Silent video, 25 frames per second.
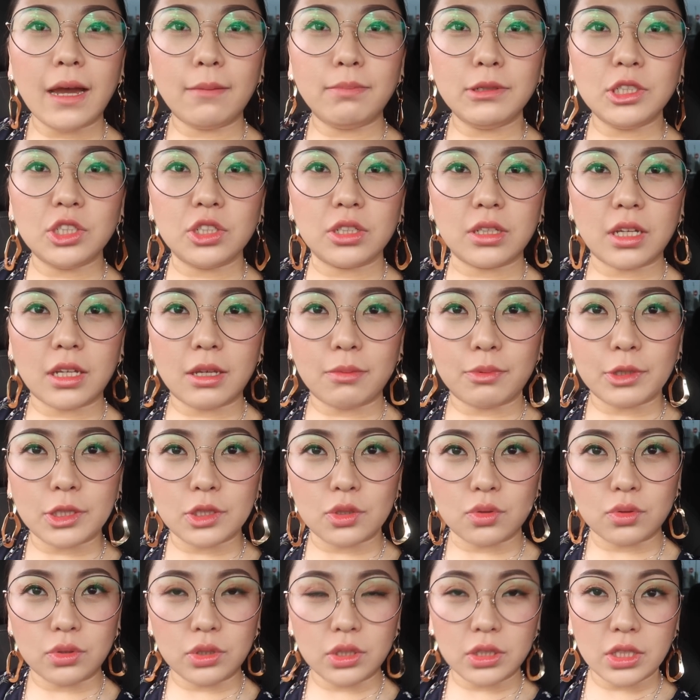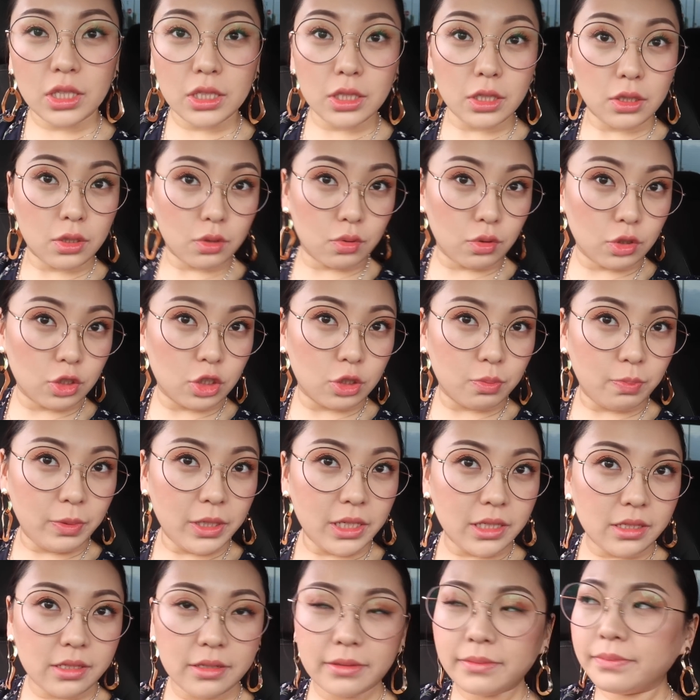Обычно так и происходит. Если ты хочешь
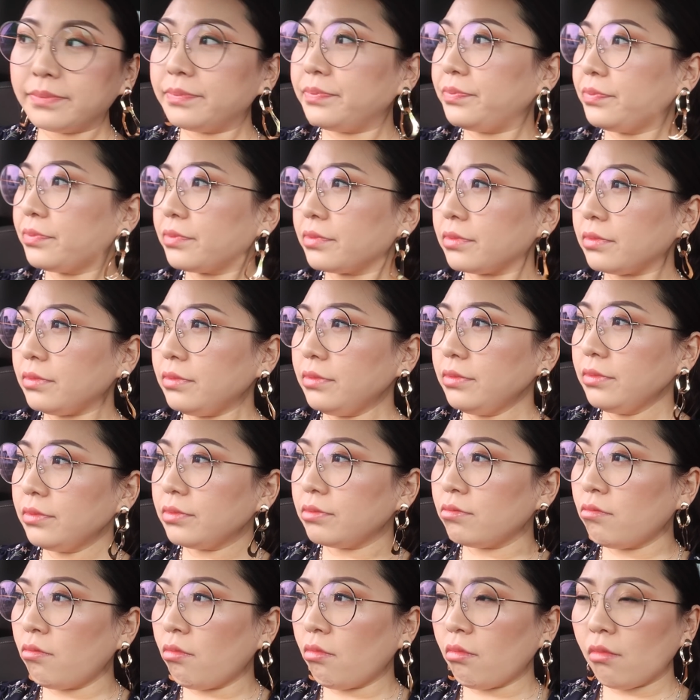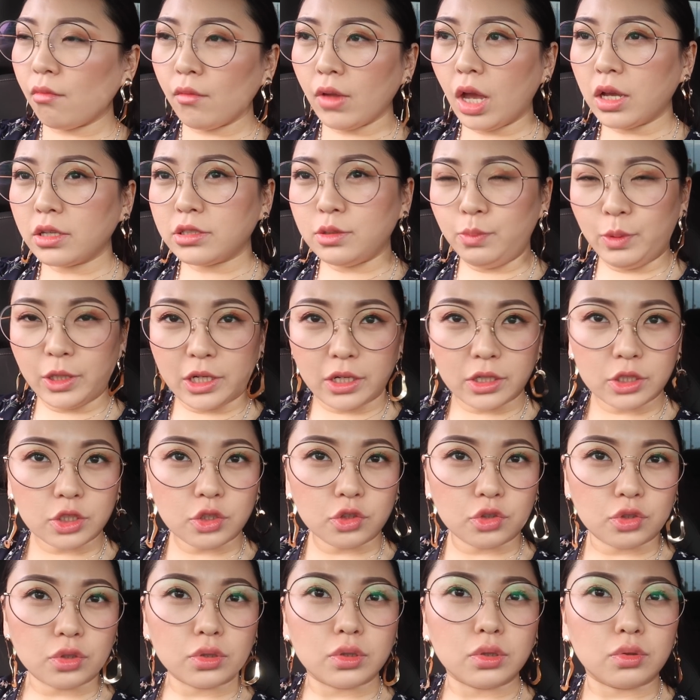пить, тебе
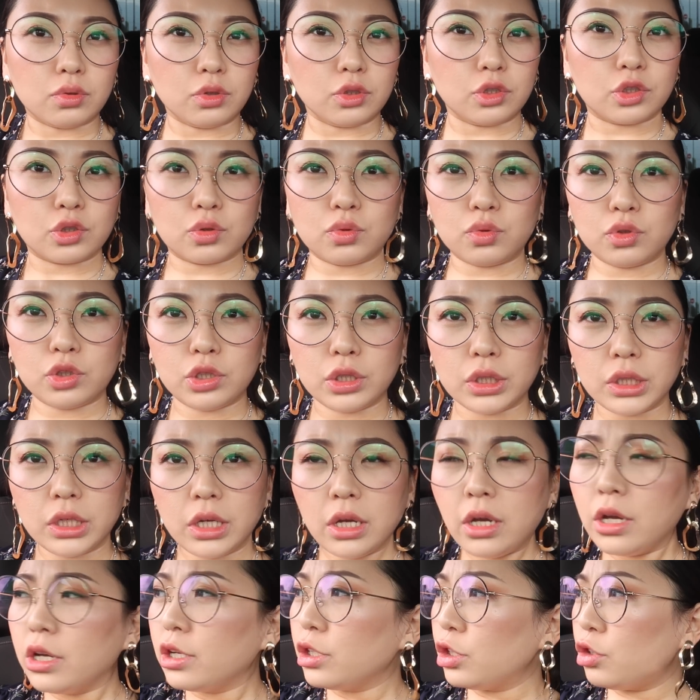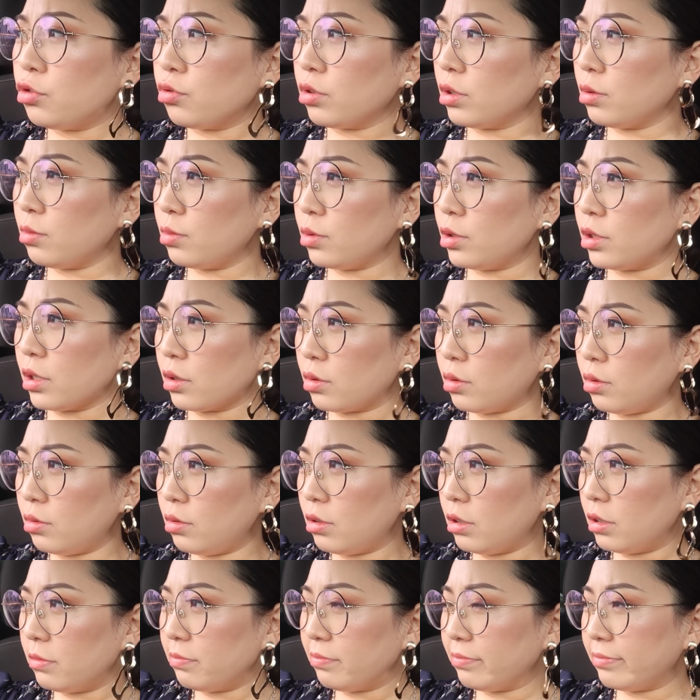кажется, что ты хочешь кушать, чего-нибудь
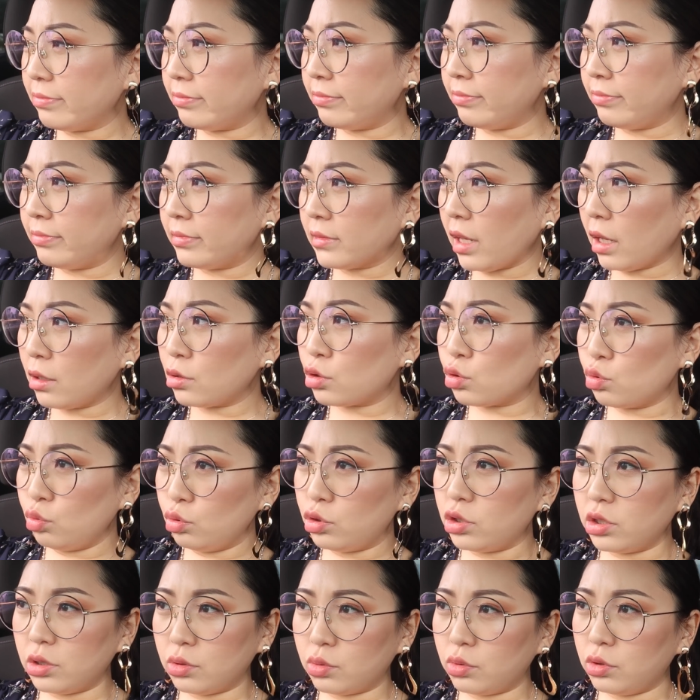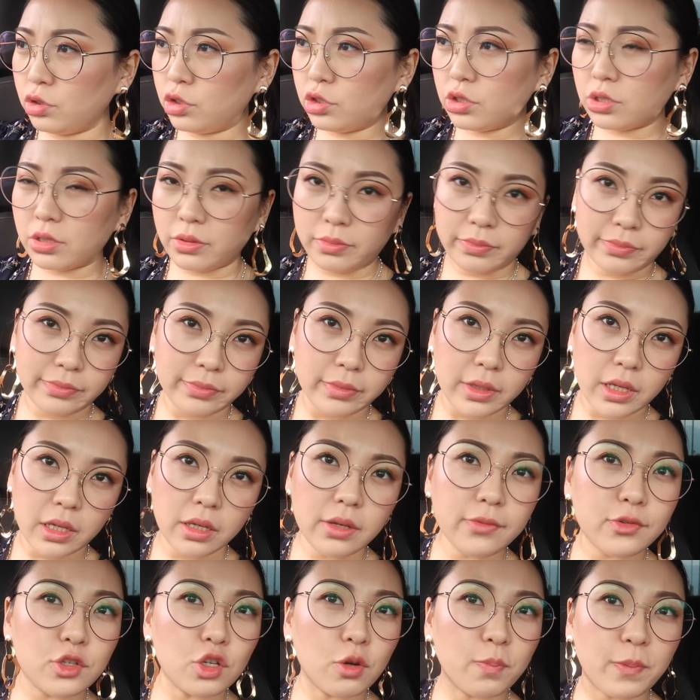такого скушать хочется.
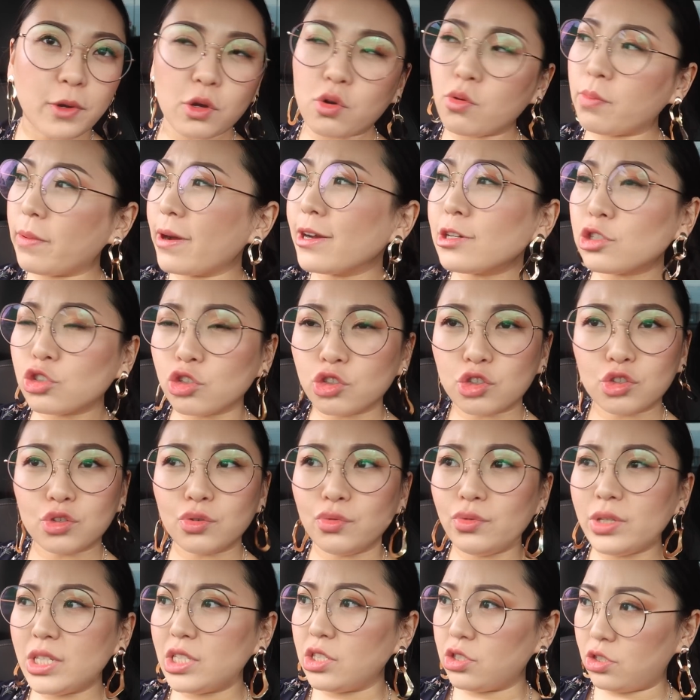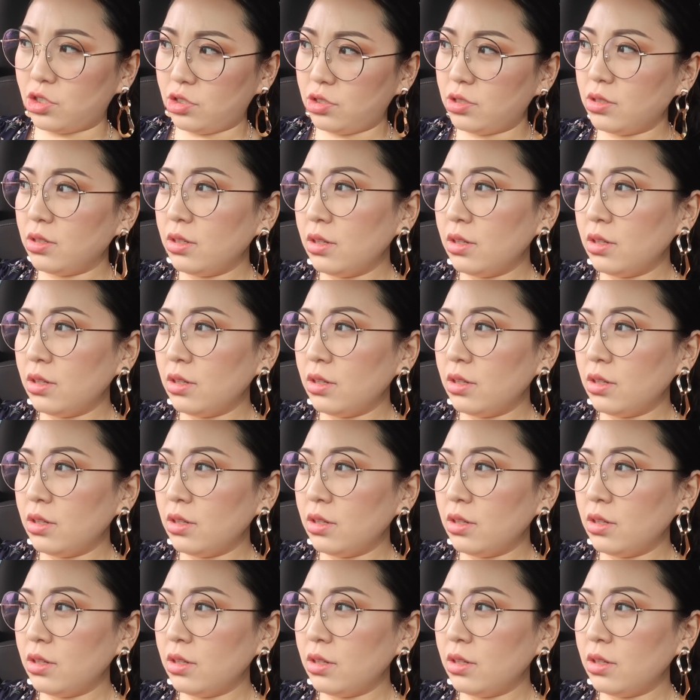И все покупаешь то, что видишь.